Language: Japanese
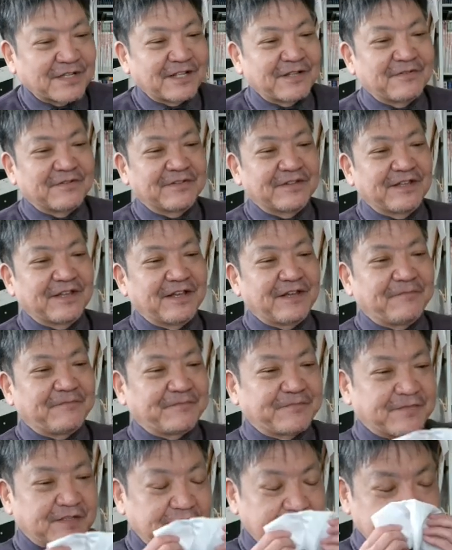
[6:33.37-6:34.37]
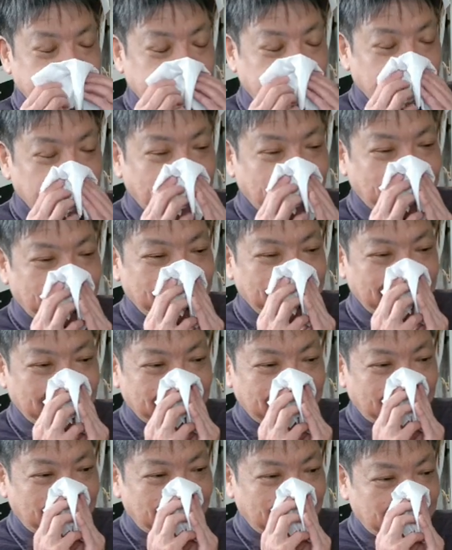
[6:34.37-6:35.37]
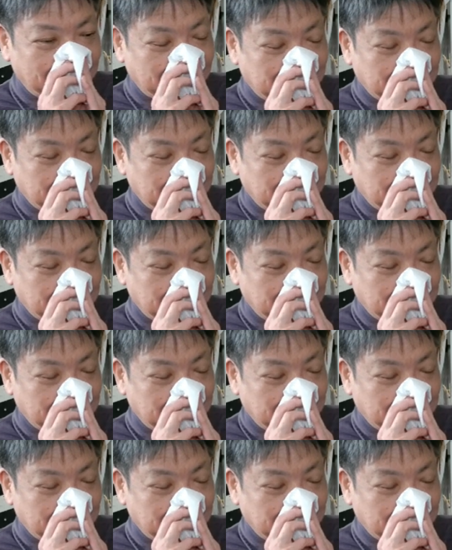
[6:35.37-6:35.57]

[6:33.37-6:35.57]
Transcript: たいなもんで、このままいけば、